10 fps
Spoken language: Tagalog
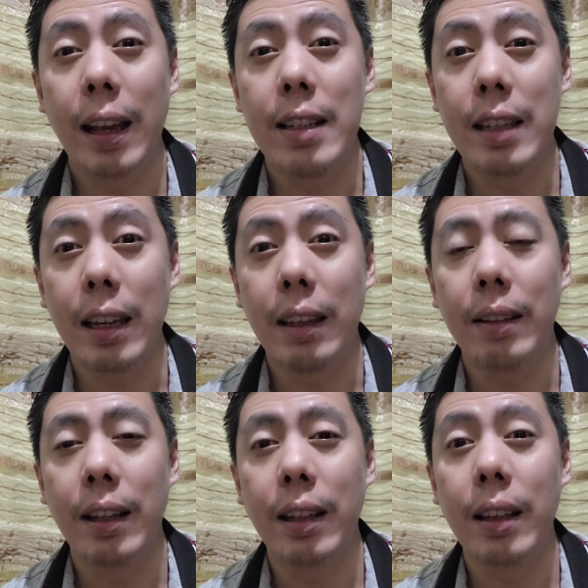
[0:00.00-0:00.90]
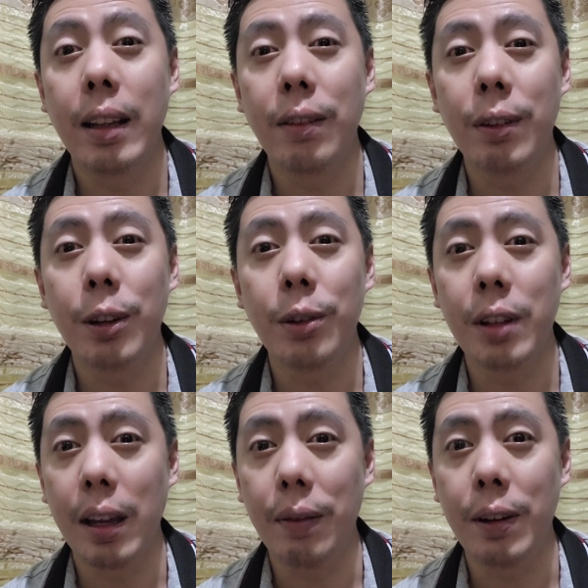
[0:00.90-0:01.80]
na kasing nagde-deliver yung
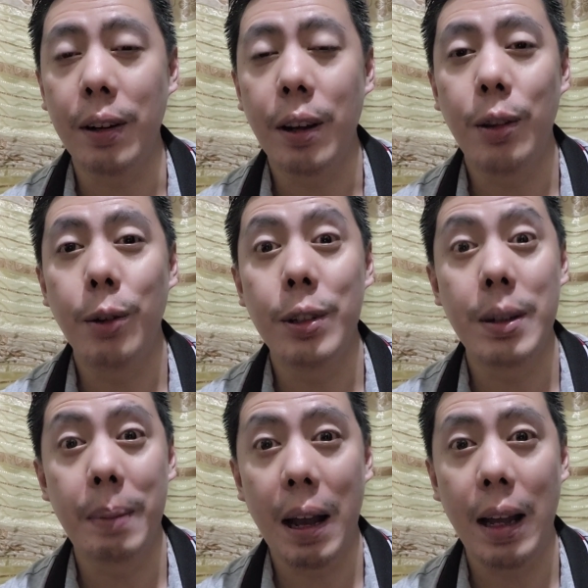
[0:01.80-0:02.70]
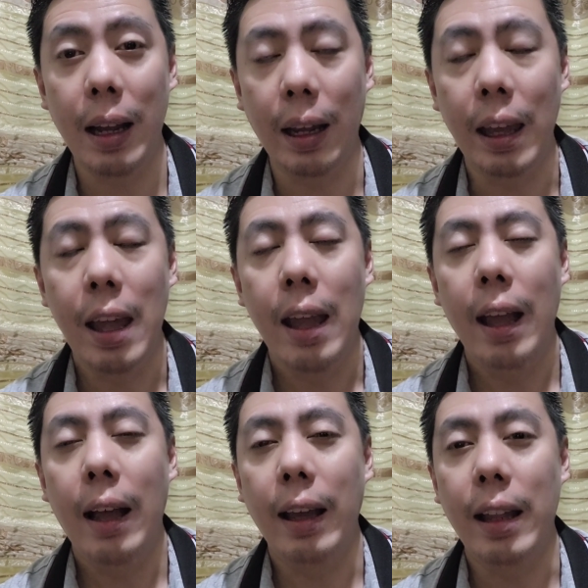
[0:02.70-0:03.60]
driver doon sa bahay.
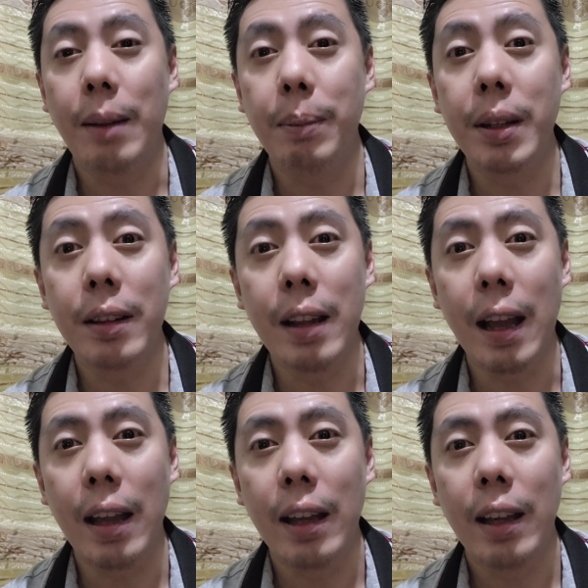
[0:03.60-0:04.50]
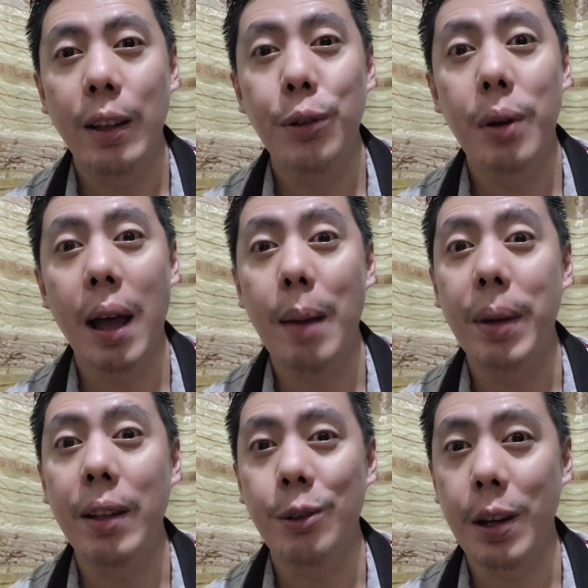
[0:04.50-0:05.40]
Kaya na-build na yung
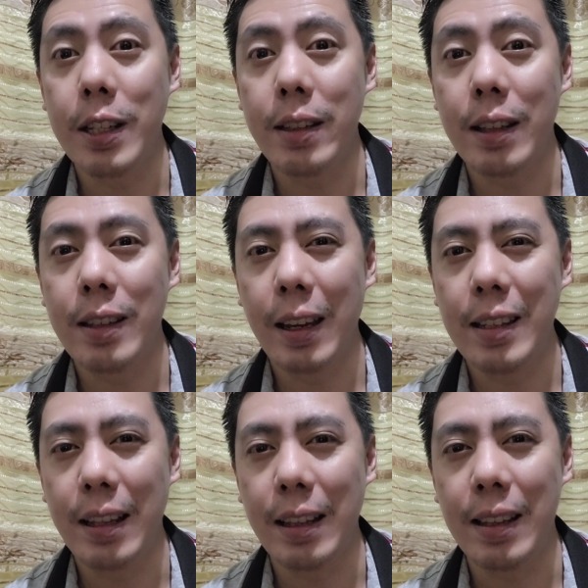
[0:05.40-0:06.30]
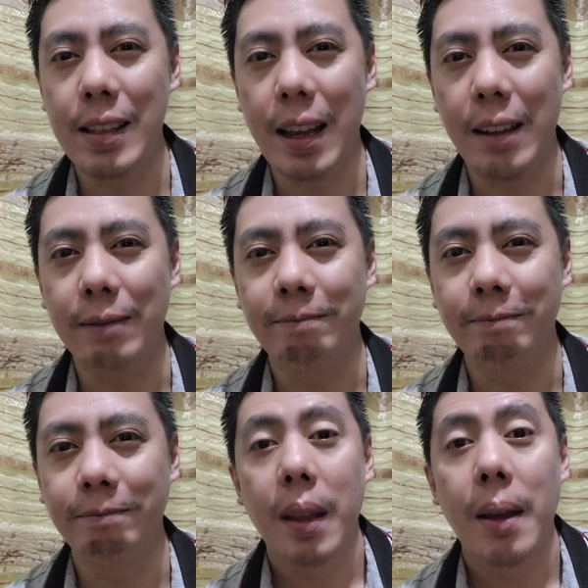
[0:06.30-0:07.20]
aming trust sa isa't isa.
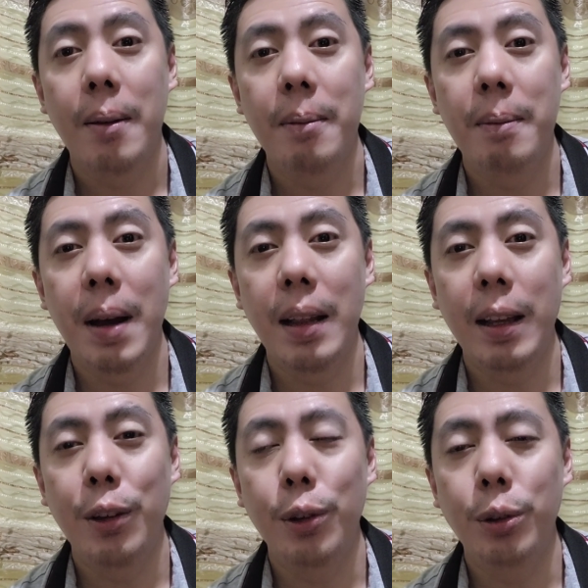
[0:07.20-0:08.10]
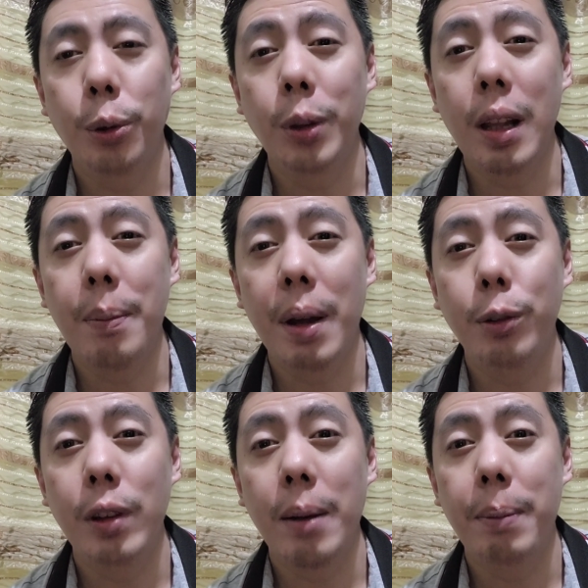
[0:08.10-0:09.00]
Bale, yung total
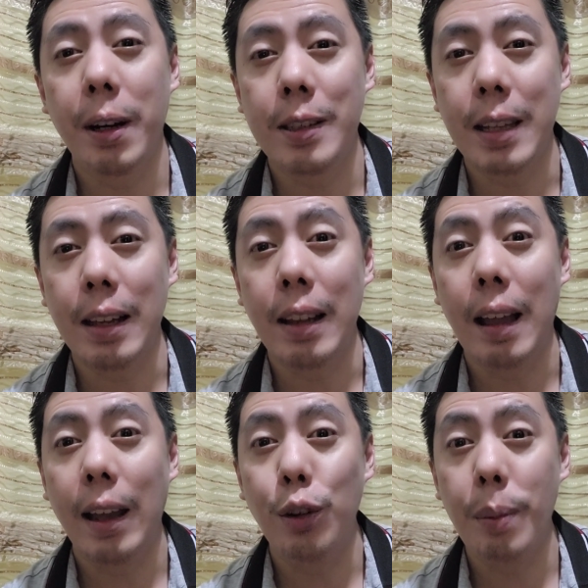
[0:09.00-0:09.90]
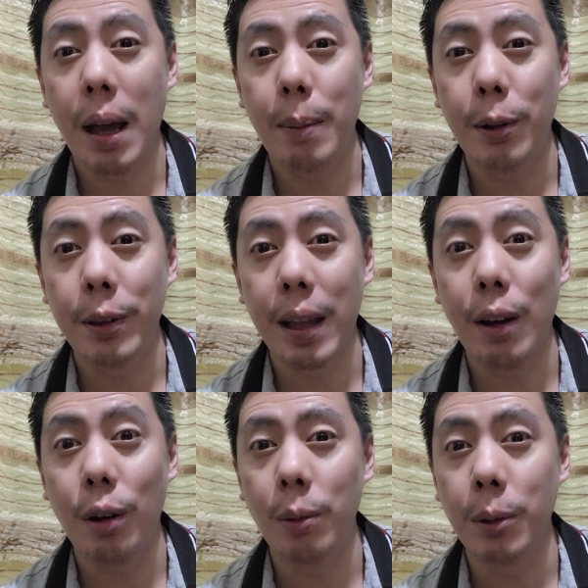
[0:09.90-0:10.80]
amount ng parcel ay umaabot
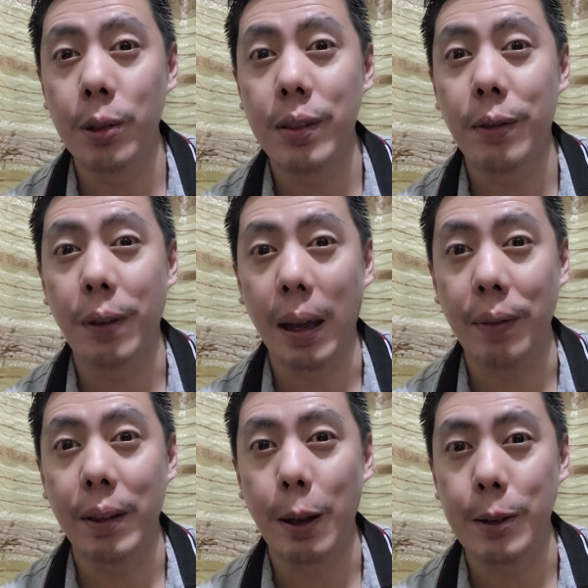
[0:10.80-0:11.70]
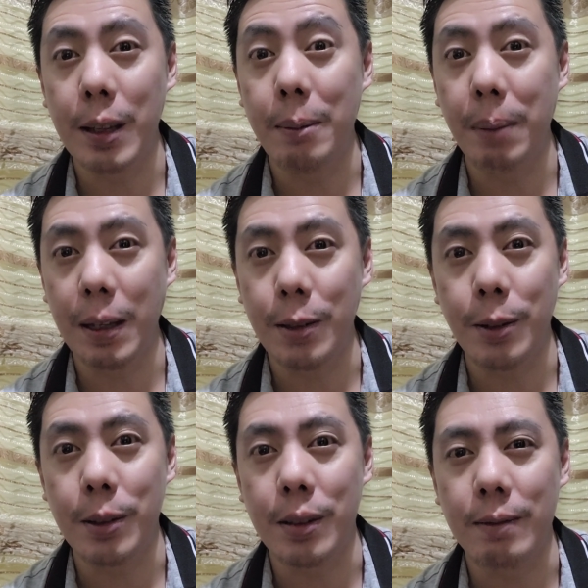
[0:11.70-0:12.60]
ng almost 5,000
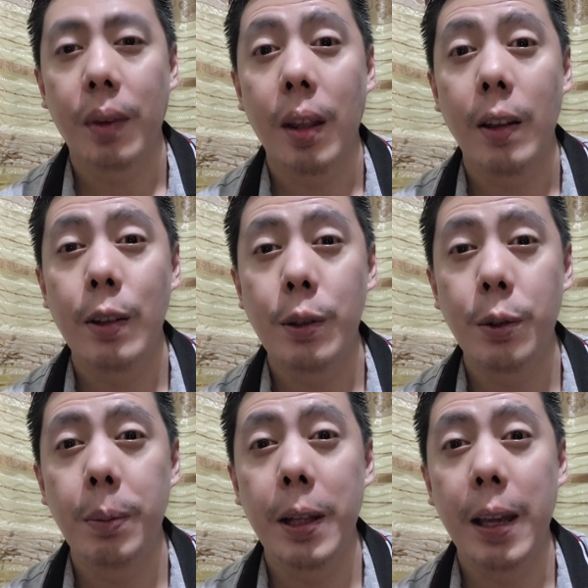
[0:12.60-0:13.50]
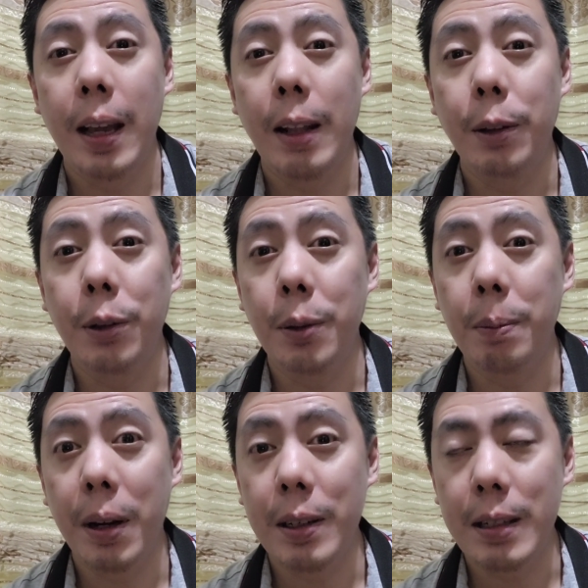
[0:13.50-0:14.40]
pesos. So, binayaran ko yung
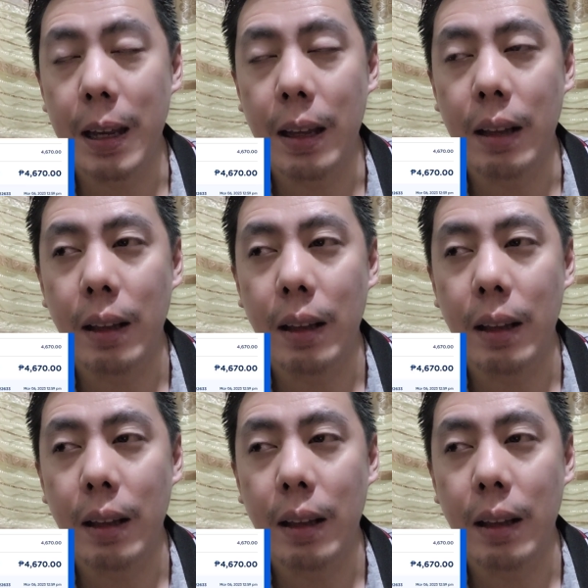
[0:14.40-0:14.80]
parcel